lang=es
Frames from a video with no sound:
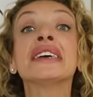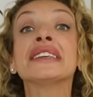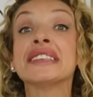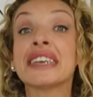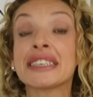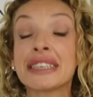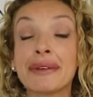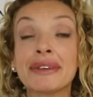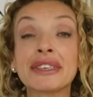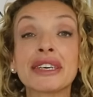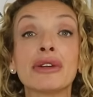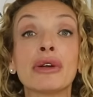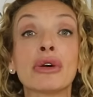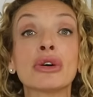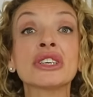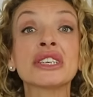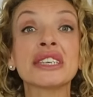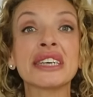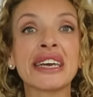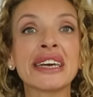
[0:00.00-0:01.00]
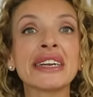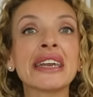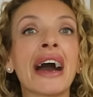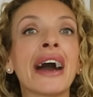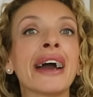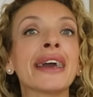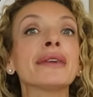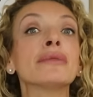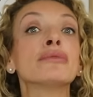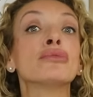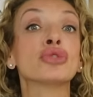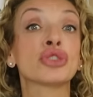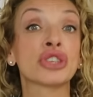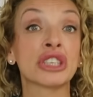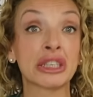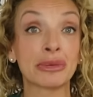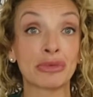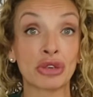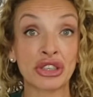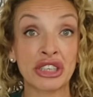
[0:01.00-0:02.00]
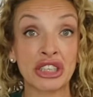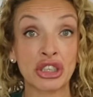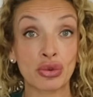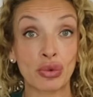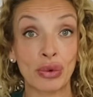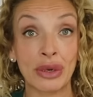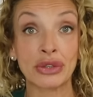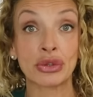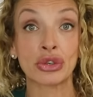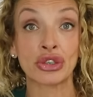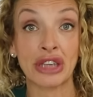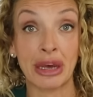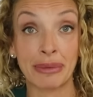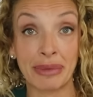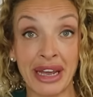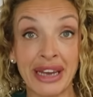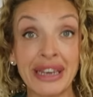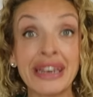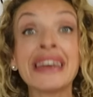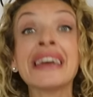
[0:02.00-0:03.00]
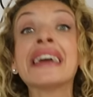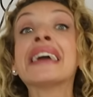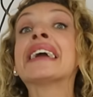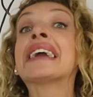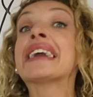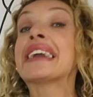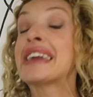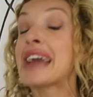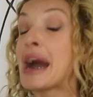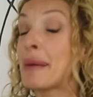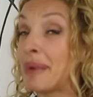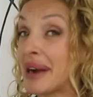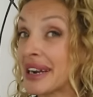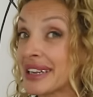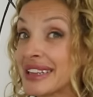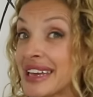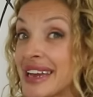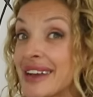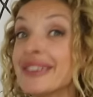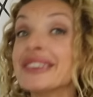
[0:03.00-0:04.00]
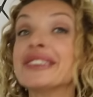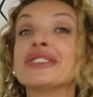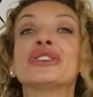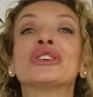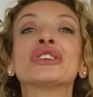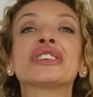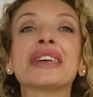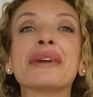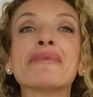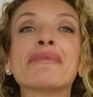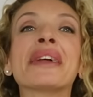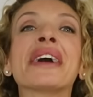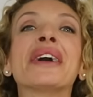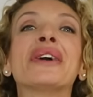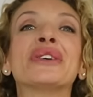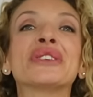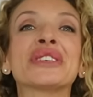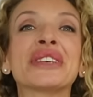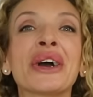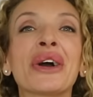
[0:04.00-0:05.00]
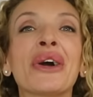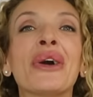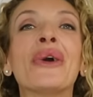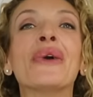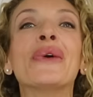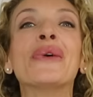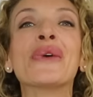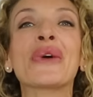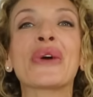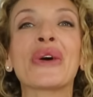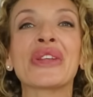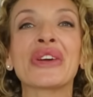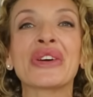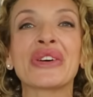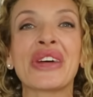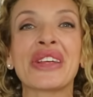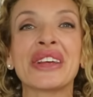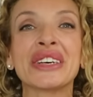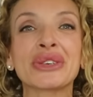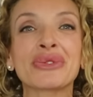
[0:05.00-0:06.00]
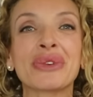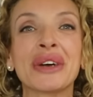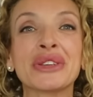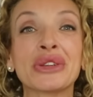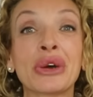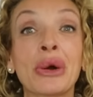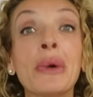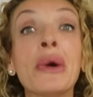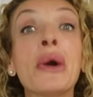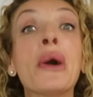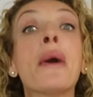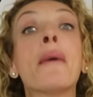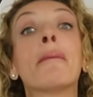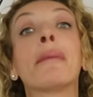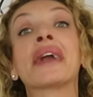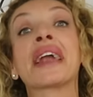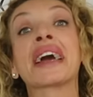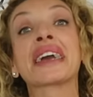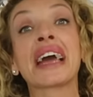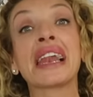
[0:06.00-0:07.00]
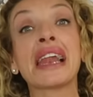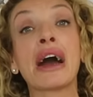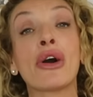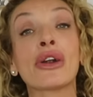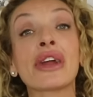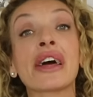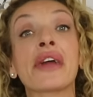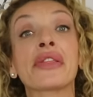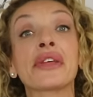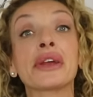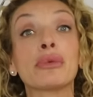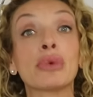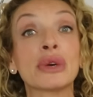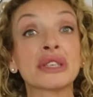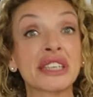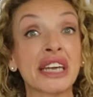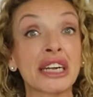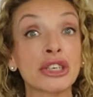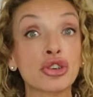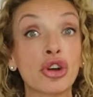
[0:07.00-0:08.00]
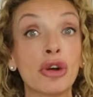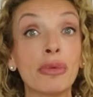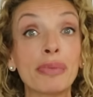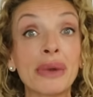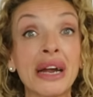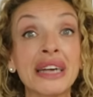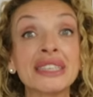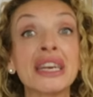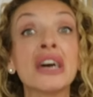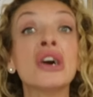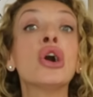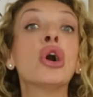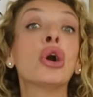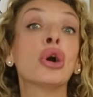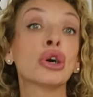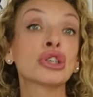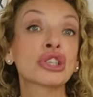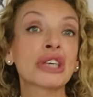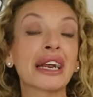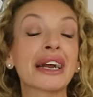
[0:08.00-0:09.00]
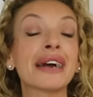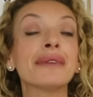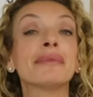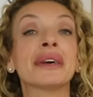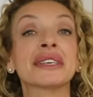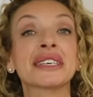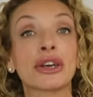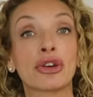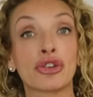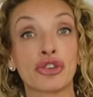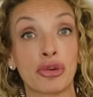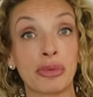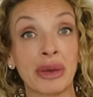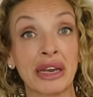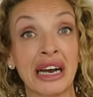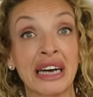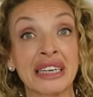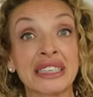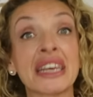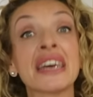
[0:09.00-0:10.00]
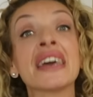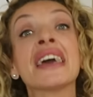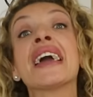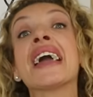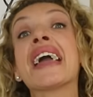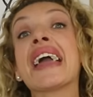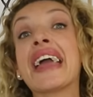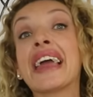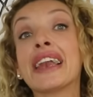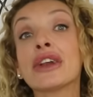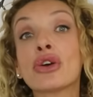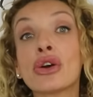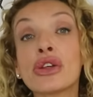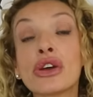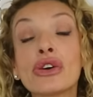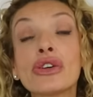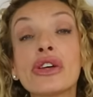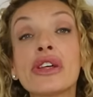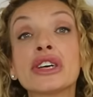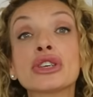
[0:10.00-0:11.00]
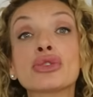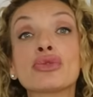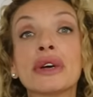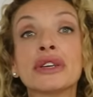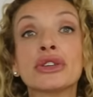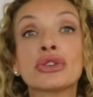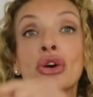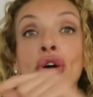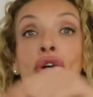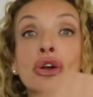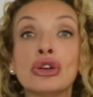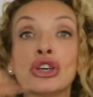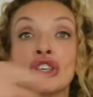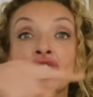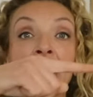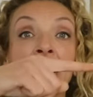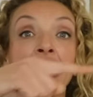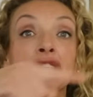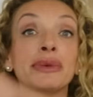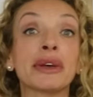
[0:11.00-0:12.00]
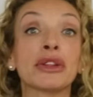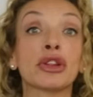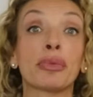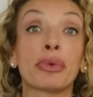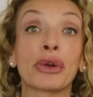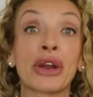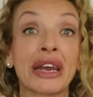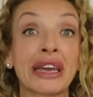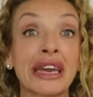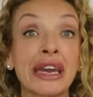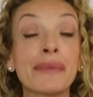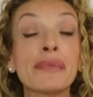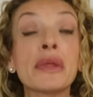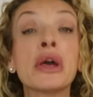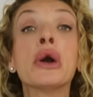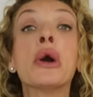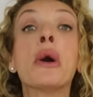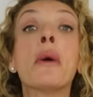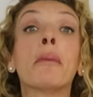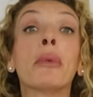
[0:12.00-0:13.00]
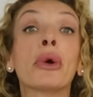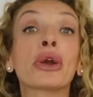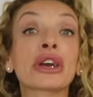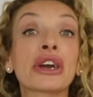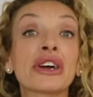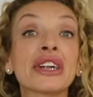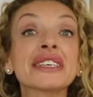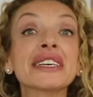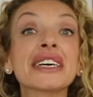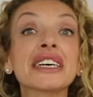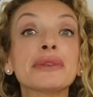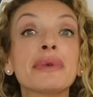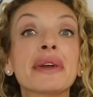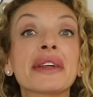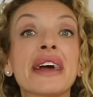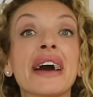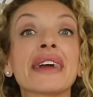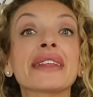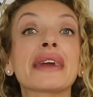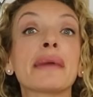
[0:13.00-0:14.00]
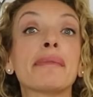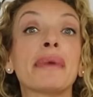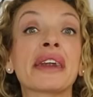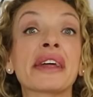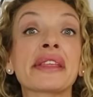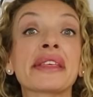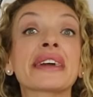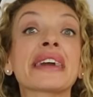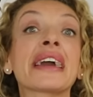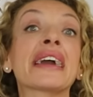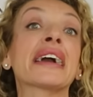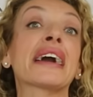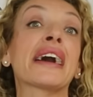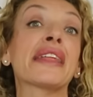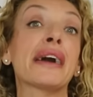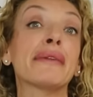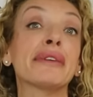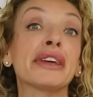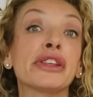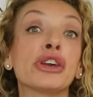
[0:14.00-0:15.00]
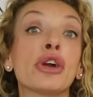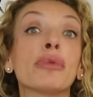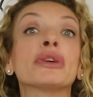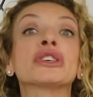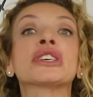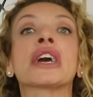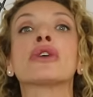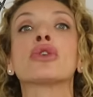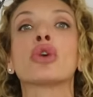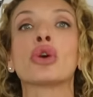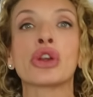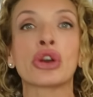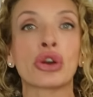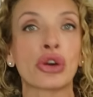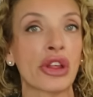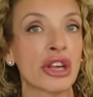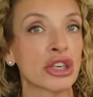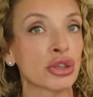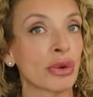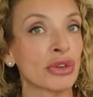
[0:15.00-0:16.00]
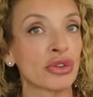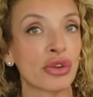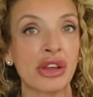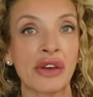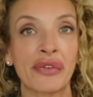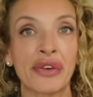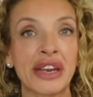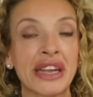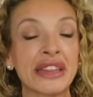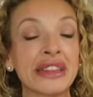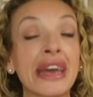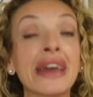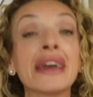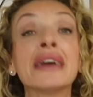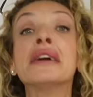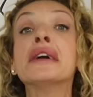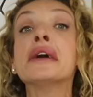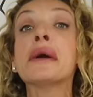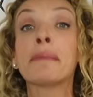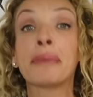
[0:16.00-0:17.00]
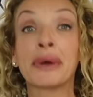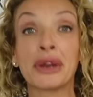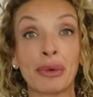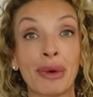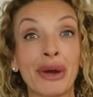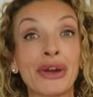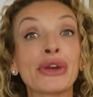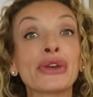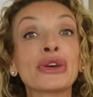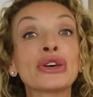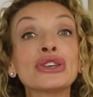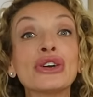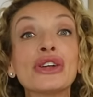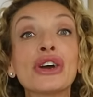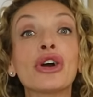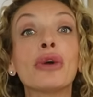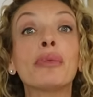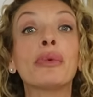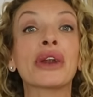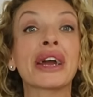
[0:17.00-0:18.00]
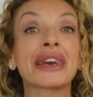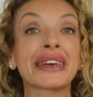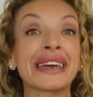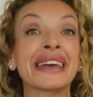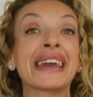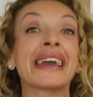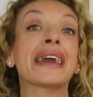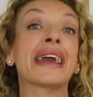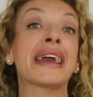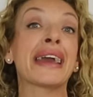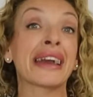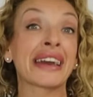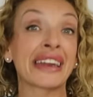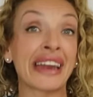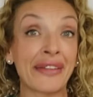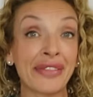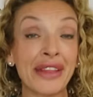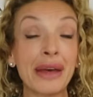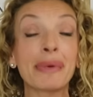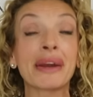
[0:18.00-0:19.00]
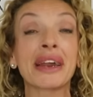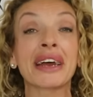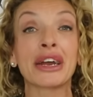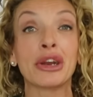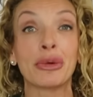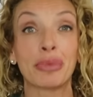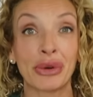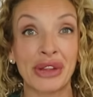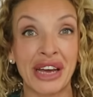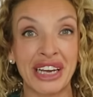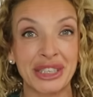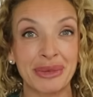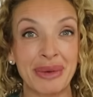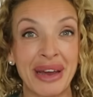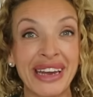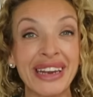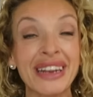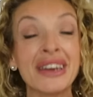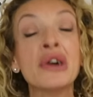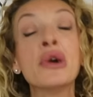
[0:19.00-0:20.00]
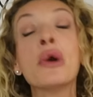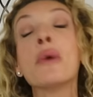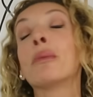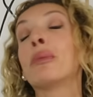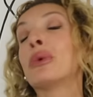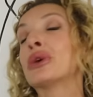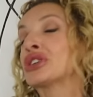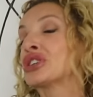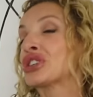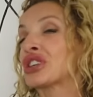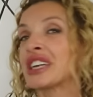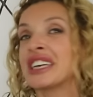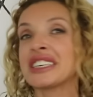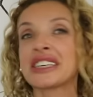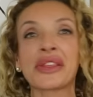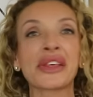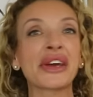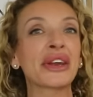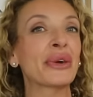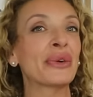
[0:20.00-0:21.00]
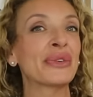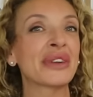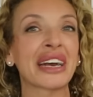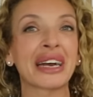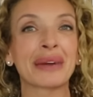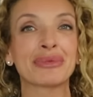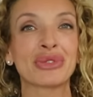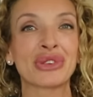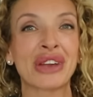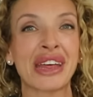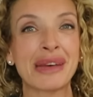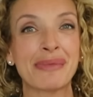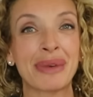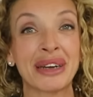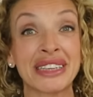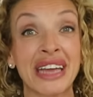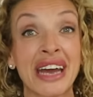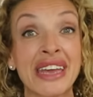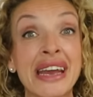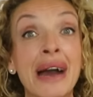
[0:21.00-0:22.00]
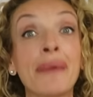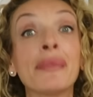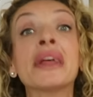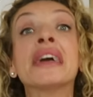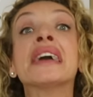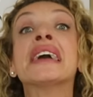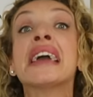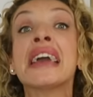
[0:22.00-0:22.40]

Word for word: Ya sabéis que luego en sin hay muchísimos descuentos también y aparte yo siempre os dejo un código de descuento para que a la hora de hacer vuestras compras os salgan más económicas. El código de descuento lo estaréis viendo por aquí, porque ahora sí que es verdad que parece que en cada vídeo pues hay un código de descuento diferente, pero bueno, yo os lo dejo por aquí en grande para que lo podáis ver, por si os queréis hacer una captura de pantalla.